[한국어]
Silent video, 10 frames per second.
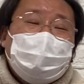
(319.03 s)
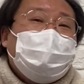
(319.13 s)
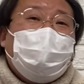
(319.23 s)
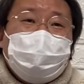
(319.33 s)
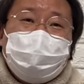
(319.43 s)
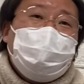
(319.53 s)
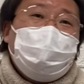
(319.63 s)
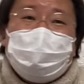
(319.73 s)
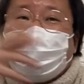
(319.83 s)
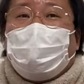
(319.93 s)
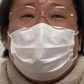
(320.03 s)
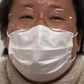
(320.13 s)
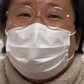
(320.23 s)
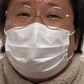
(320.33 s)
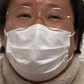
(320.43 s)
너도
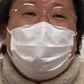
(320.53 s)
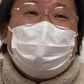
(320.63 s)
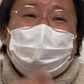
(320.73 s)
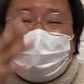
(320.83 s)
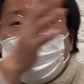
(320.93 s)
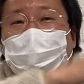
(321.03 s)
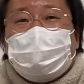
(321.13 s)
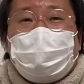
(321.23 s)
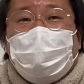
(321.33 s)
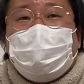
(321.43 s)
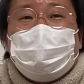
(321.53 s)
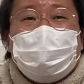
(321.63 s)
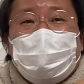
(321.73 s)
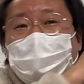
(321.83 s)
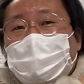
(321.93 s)
나를 이렇게 이렇게
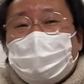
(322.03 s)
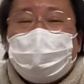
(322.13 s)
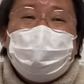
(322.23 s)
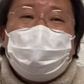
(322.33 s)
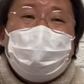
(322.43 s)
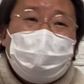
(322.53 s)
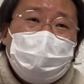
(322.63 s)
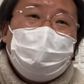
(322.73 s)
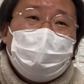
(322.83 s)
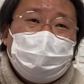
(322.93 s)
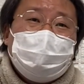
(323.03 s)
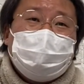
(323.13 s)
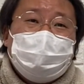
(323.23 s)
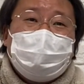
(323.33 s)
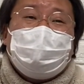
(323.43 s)
걔를 성으로
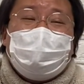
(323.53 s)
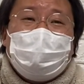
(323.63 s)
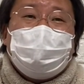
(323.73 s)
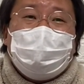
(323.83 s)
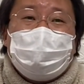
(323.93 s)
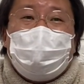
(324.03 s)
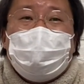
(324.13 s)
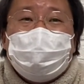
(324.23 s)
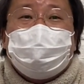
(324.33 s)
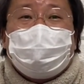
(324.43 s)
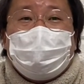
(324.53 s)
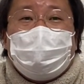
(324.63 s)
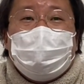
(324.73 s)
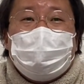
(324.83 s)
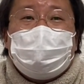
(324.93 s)
옮기면은 이렇게 내가 너한테 복을
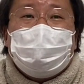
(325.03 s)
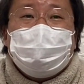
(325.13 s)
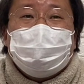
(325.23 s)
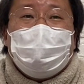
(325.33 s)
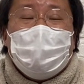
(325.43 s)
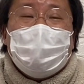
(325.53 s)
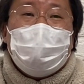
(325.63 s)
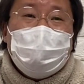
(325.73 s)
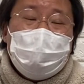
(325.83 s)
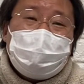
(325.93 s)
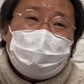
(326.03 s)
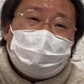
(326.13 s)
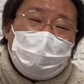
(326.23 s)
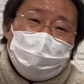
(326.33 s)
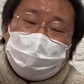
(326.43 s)
주겠다, 이런 거를 이제 본보기로
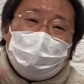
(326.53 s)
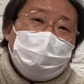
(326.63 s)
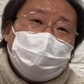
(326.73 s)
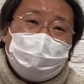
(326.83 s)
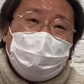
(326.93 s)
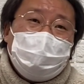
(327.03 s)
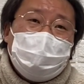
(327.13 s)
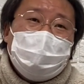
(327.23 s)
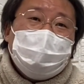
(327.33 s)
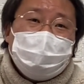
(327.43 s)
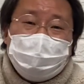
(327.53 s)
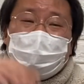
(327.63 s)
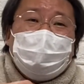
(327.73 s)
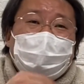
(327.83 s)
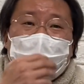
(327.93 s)
삼으셔가지고
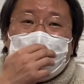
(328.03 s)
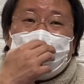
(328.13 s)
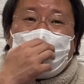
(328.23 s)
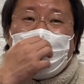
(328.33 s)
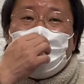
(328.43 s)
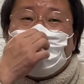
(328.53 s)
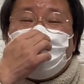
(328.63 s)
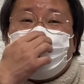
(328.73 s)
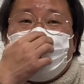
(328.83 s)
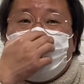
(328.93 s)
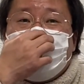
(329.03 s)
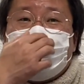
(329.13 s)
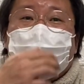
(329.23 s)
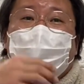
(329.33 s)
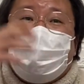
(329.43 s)
이제 다윗 왕의
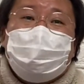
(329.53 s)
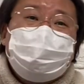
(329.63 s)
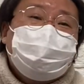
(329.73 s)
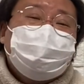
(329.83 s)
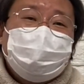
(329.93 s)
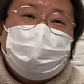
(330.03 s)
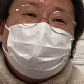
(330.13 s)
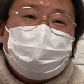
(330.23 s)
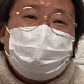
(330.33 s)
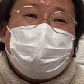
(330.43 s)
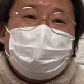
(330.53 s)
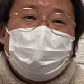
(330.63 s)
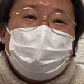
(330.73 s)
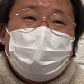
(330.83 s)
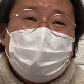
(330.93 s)
마음을 움직이신 것
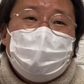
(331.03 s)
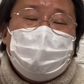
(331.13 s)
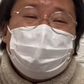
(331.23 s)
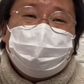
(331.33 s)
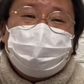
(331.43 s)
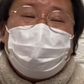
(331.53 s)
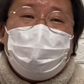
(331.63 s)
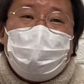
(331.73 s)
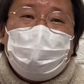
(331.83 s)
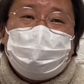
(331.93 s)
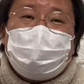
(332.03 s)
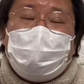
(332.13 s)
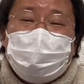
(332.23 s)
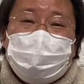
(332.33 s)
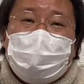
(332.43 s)
같아요. 무서워하는
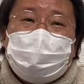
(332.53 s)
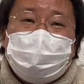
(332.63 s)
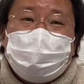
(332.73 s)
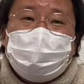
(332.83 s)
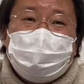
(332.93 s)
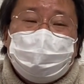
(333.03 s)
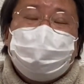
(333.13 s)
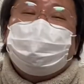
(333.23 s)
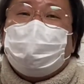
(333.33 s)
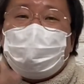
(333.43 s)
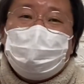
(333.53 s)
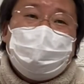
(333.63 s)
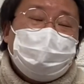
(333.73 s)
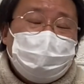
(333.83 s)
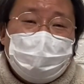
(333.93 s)
다윗 왕을 불쌍히
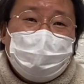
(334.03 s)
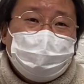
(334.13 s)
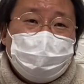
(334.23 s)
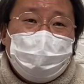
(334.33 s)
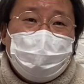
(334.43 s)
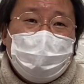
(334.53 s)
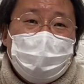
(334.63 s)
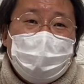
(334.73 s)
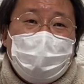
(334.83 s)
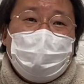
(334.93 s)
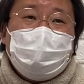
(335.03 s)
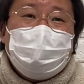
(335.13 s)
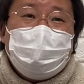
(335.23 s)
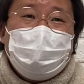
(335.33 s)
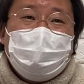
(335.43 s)
여기셔가지고
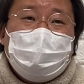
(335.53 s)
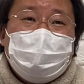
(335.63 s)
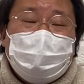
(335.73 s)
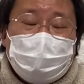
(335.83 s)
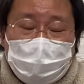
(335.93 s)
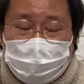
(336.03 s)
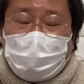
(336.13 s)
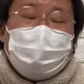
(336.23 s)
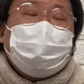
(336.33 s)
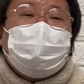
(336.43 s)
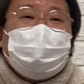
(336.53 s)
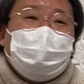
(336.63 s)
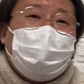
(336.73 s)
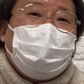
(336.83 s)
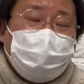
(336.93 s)
하나님이 그러니까
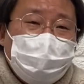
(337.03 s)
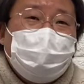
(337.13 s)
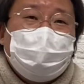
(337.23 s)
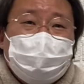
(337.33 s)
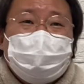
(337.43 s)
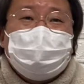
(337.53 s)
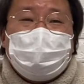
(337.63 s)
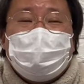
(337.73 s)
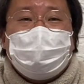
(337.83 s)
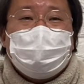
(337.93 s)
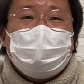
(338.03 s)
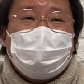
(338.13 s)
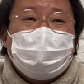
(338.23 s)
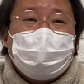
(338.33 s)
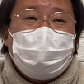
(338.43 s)
자비심을 베푸시러 주신 것 같아요.
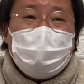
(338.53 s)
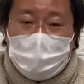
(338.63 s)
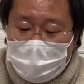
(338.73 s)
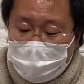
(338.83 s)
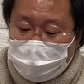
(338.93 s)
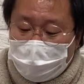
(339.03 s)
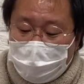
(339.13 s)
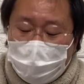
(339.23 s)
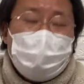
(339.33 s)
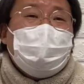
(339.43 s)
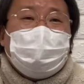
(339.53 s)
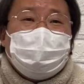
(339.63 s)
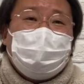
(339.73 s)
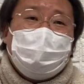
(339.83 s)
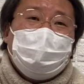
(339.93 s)
그래가지고 여기에
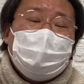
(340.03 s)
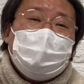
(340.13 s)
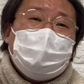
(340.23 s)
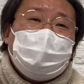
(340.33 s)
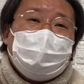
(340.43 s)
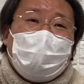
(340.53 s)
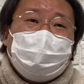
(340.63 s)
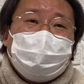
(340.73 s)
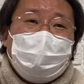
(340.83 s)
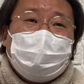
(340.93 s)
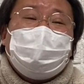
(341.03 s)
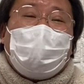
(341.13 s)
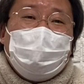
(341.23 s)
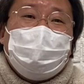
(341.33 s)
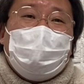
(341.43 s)
보면은 이제 나중에는
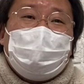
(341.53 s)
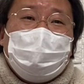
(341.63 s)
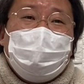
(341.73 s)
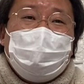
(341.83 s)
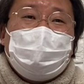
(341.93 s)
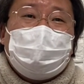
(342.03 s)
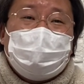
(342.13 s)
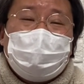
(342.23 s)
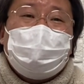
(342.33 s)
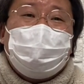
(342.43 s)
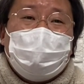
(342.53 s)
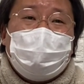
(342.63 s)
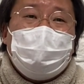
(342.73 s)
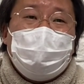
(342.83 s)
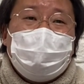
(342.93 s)
다윗 왕이 그거를
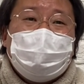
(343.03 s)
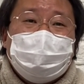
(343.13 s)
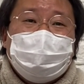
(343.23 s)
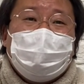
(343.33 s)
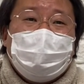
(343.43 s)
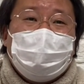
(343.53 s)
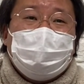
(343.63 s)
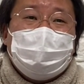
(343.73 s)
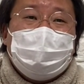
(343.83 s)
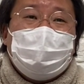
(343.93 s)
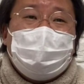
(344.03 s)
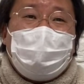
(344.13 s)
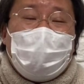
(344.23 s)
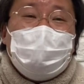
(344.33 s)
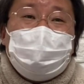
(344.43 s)
보고 이제
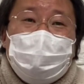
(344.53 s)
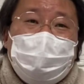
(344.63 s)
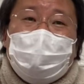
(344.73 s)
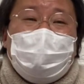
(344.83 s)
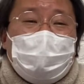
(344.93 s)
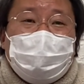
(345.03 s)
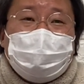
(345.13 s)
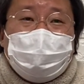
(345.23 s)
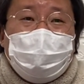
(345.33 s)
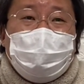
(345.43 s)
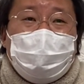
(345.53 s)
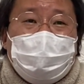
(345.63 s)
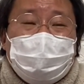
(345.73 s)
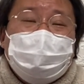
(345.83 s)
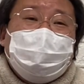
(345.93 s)
마음이 변해가지고
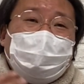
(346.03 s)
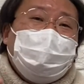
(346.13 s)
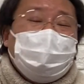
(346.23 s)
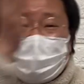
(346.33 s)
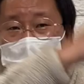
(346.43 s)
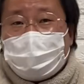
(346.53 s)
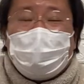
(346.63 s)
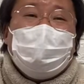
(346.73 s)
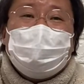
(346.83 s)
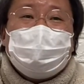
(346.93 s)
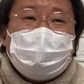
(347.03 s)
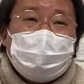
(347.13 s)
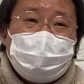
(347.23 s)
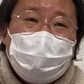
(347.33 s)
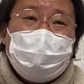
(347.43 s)
이제 걔를
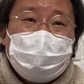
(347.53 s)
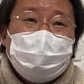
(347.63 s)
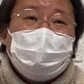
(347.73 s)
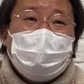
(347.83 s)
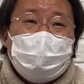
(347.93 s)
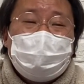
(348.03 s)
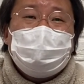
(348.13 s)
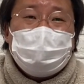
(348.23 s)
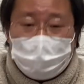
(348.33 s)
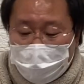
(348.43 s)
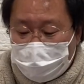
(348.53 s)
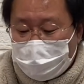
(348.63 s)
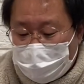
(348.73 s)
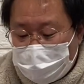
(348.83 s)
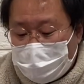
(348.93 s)
성으로 이제
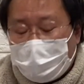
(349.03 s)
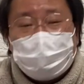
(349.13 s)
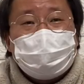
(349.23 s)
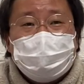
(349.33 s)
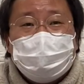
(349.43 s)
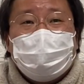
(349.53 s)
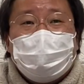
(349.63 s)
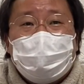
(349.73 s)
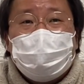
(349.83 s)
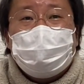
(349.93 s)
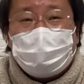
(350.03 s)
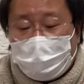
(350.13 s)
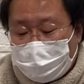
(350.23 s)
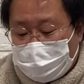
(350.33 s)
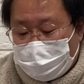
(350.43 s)
옮겨가지고 이제
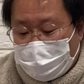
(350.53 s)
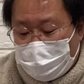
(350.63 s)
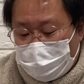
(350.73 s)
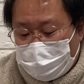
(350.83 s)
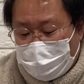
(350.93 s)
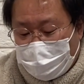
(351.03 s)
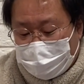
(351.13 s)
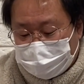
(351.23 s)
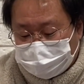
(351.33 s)
옮겼다는 그런 내용인데,